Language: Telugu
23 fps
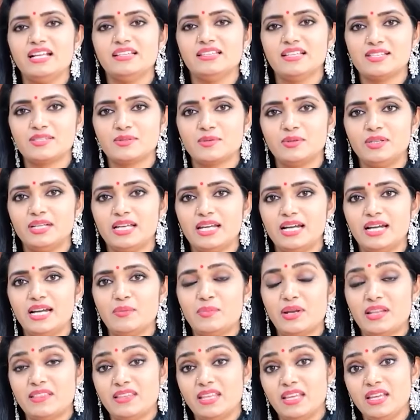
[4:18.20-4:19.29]
అడిగి తెలుసుకుంటారని
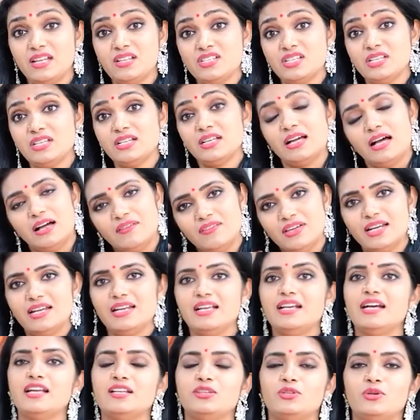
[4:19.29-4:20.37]
ప్రత్యేకించి
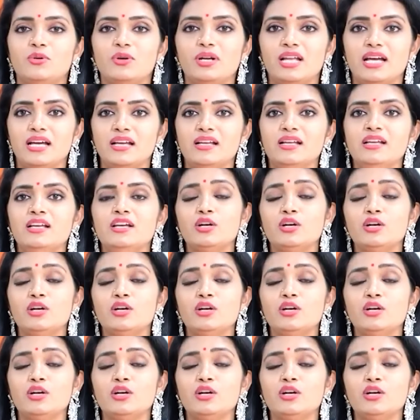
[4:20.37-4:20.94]
కావేరెడ్డి గారితో కూడా